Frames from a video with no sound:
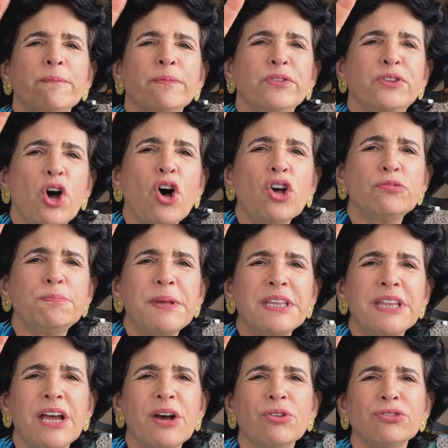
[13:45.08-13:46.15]
dos
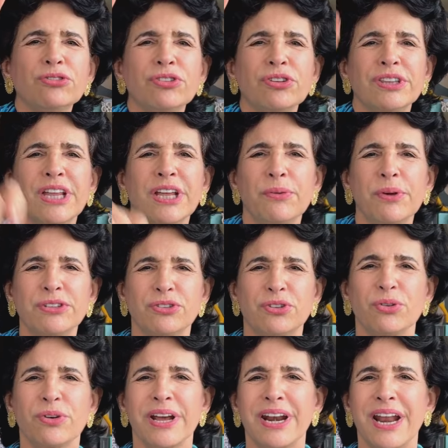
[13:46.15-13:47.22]
videos de
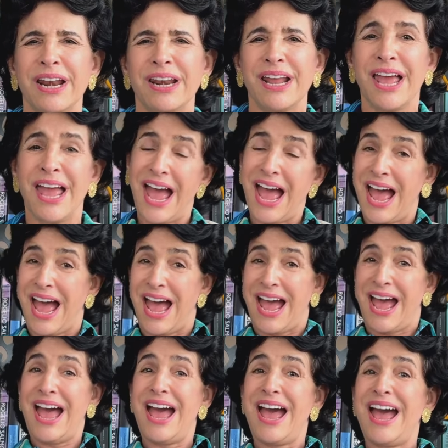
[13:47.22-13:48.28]
nuestro canal.
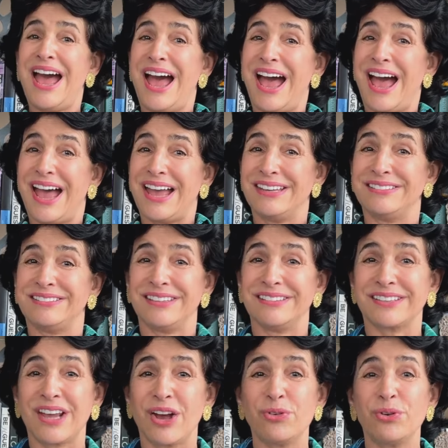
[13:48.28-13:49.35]
Ah, y si
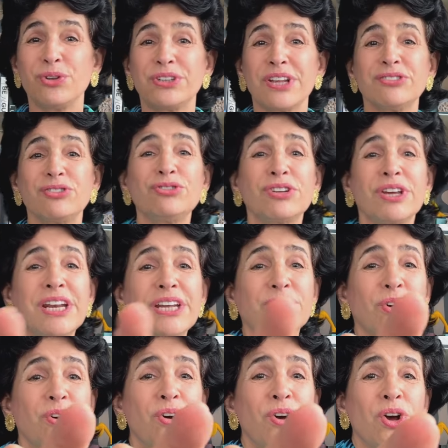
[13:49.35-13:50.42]
es que aún no te has
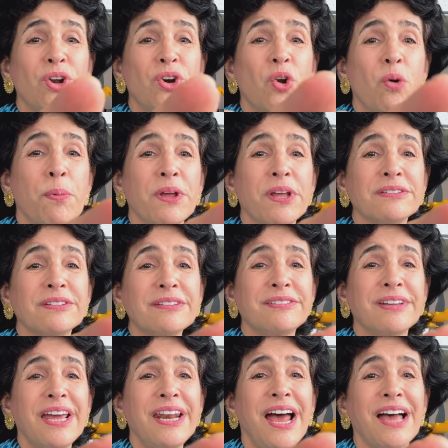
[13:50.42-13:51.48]
suscrito, lo puedes
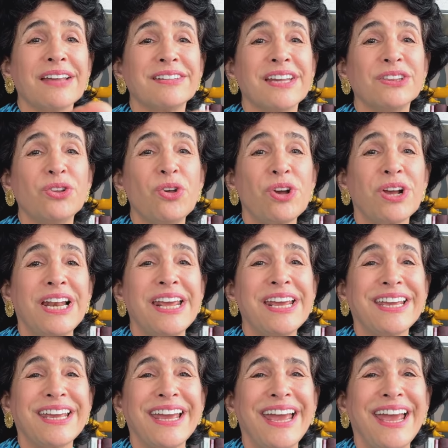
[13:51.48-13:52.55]
hacer haciendo
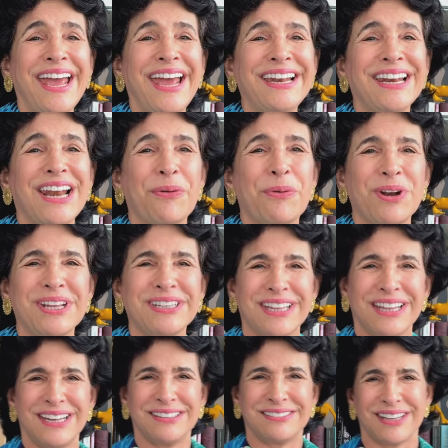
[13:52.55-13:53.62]
clic en la
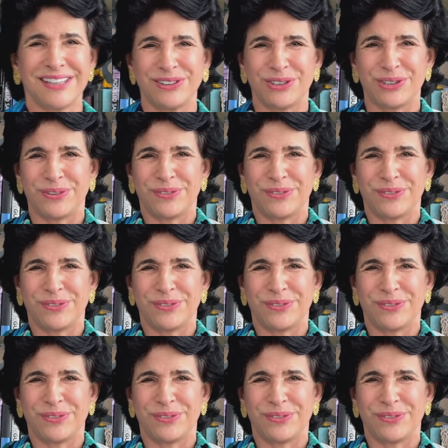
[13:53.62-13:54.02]
bolita del centro.